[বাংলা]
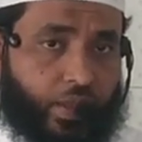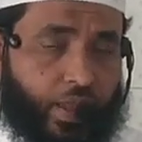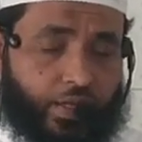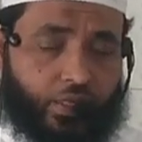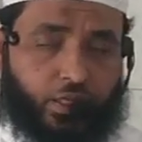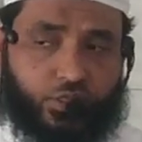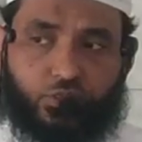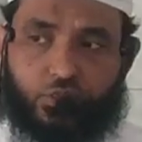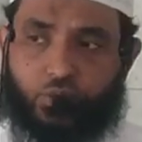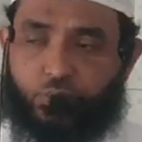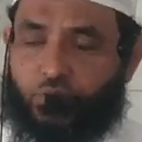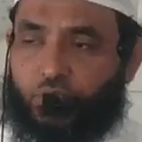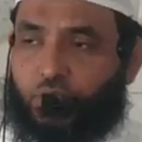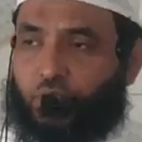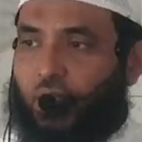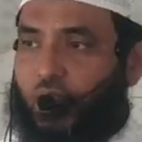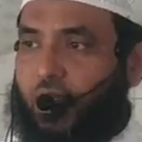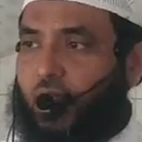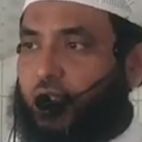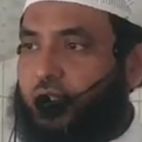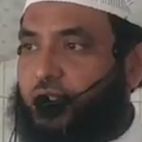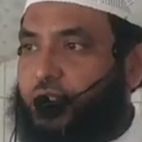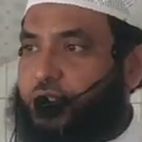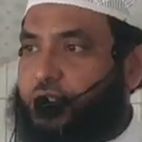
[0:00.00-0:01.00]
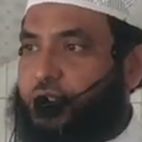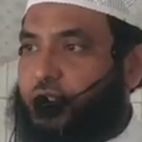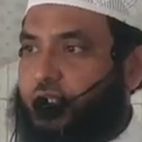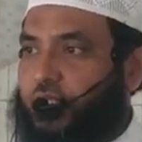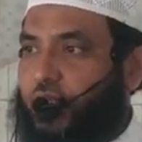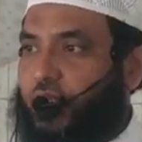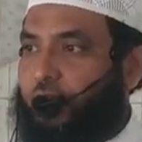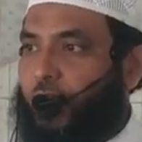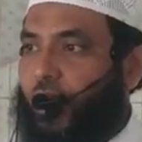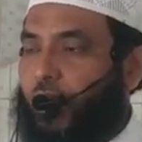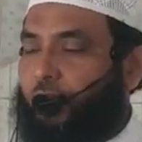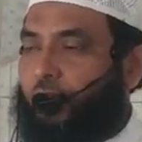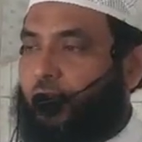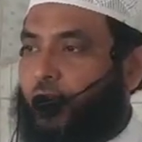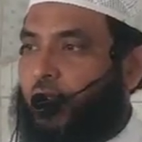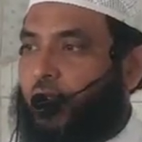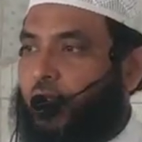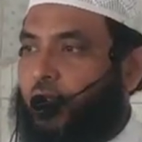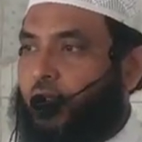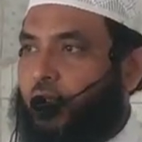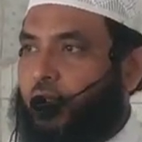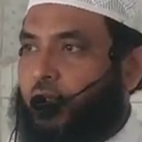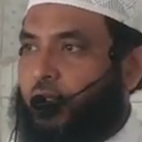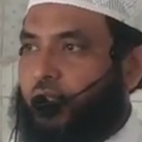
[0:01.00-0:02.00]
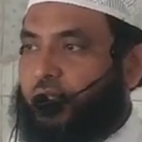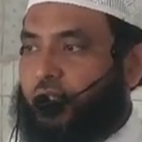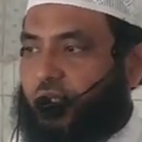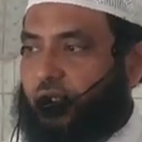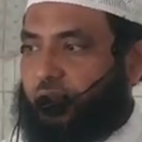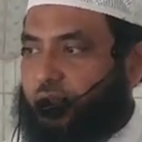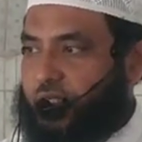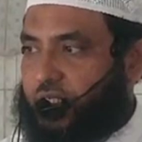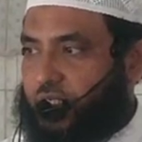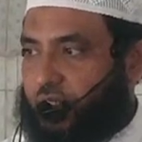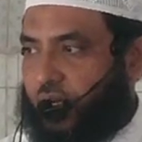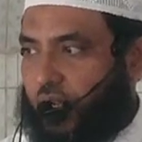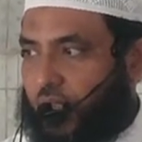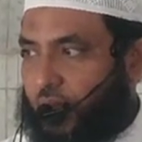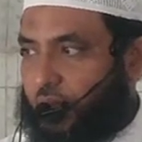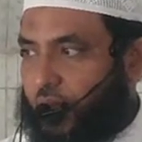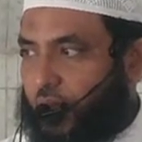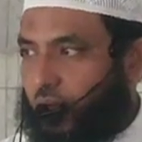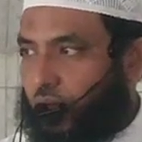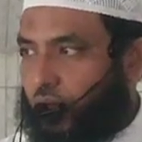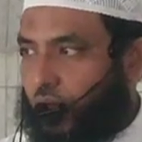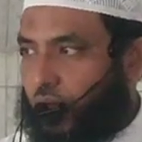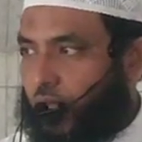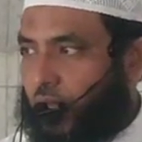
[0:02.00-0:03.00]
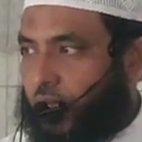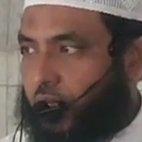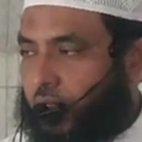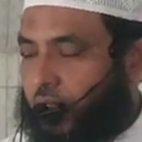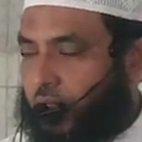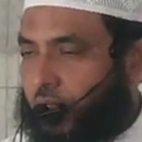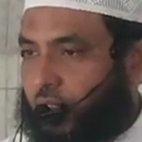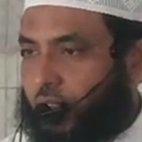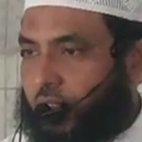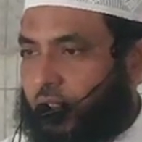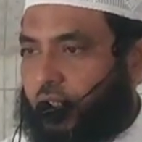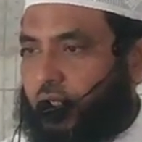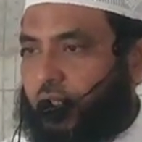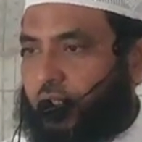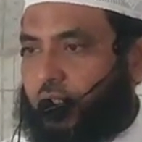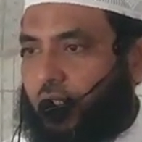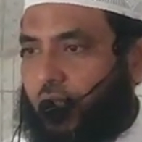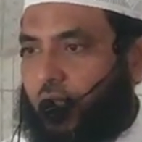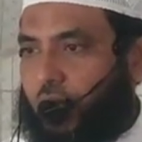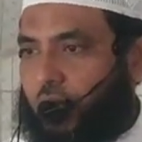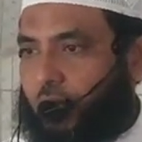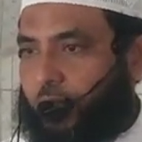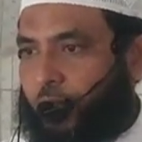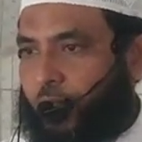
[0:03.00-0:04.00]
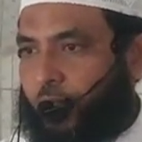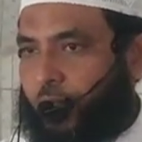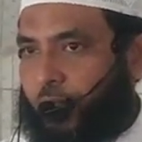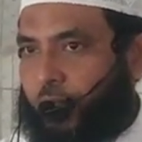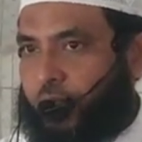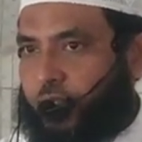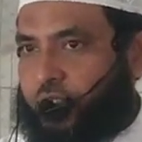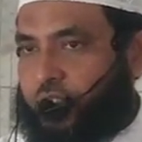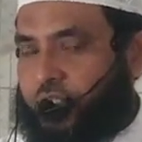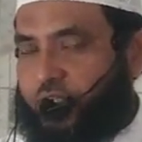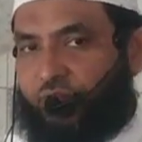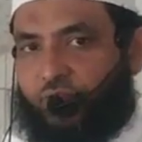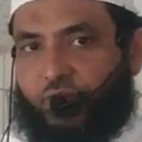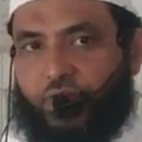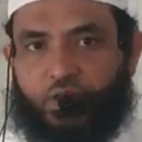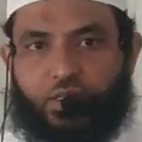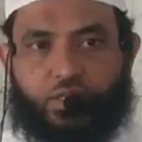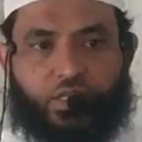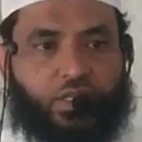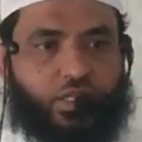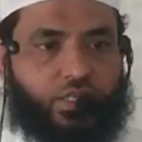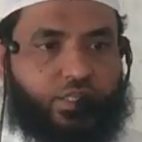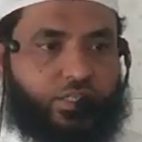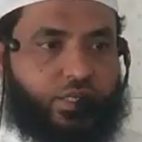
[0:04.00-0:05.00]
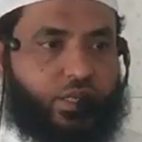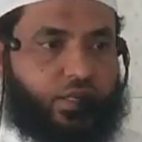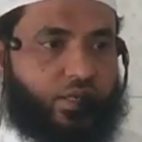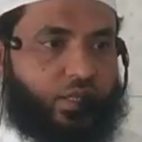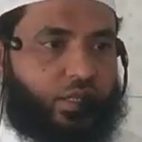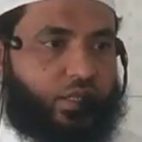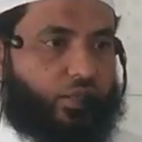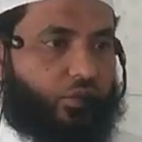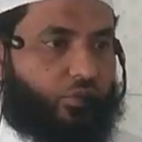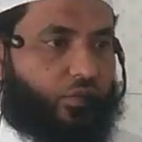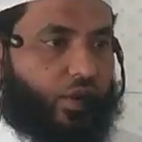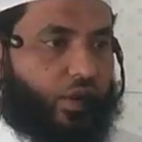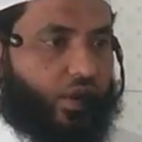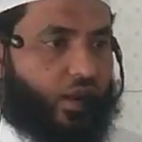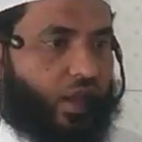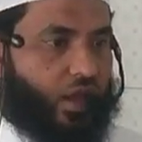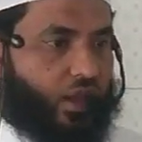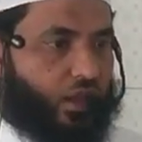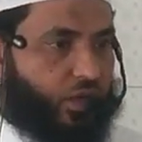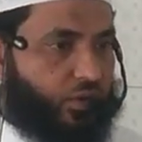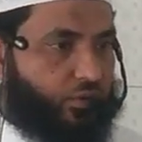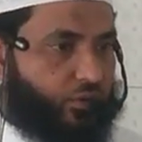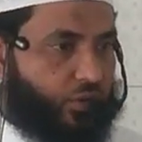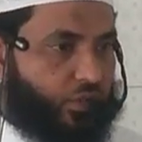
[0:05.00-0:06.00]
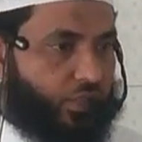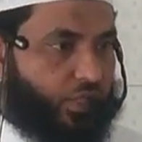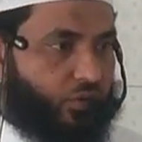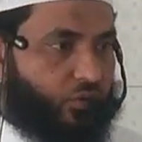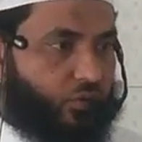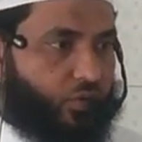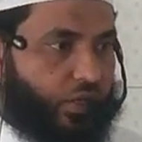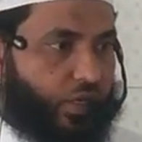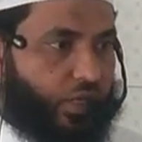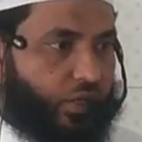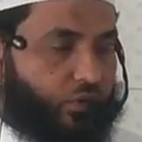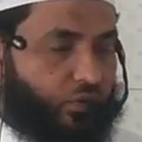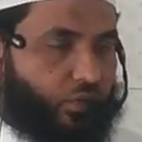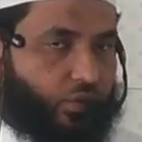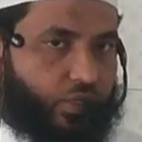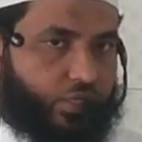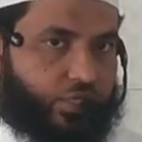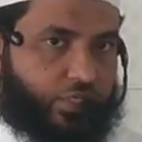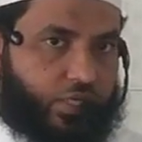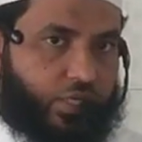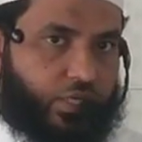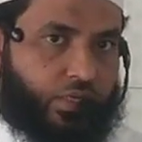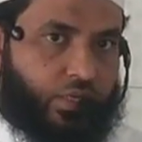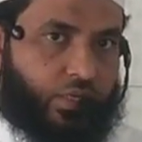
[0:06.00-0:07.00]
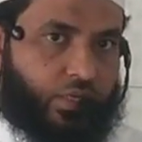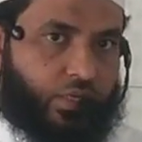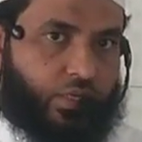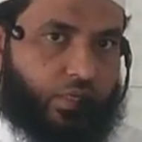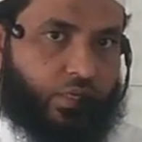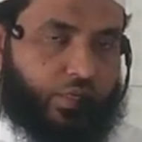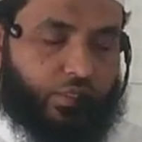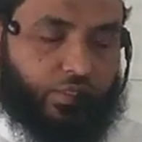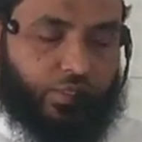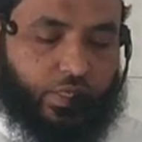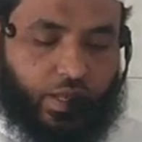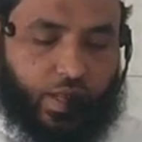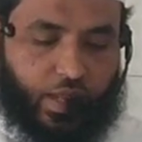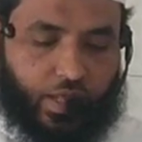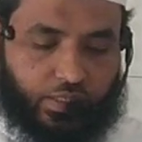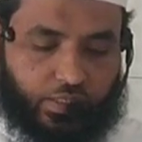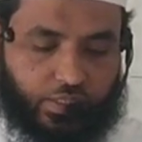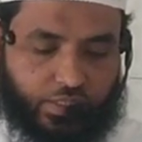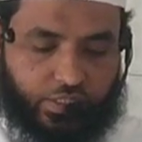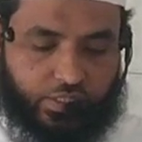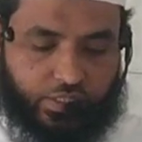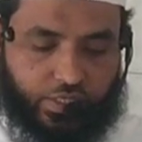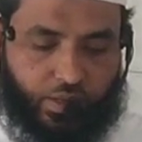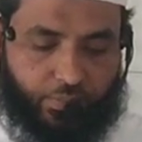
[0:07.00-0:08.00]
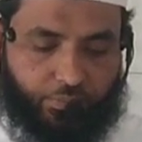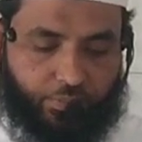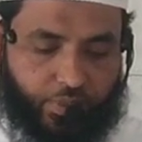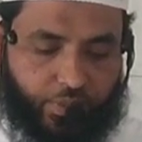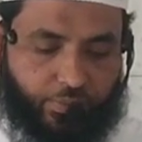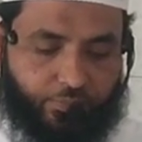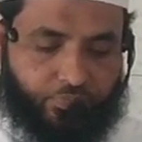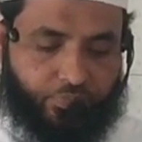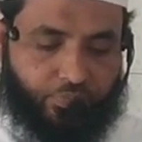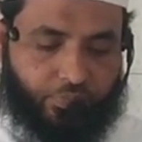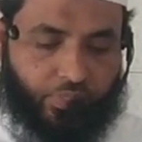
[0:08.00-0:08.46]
একটা চমৎকার হাদিস যেটা ইমাম তিরমিজ রাহমাহুল্লাহ তিনি তার সিফাতিল জান্নাতি ও নারের মধ্যে উল্লেখ করেছেন যে হাদিসটি আপনি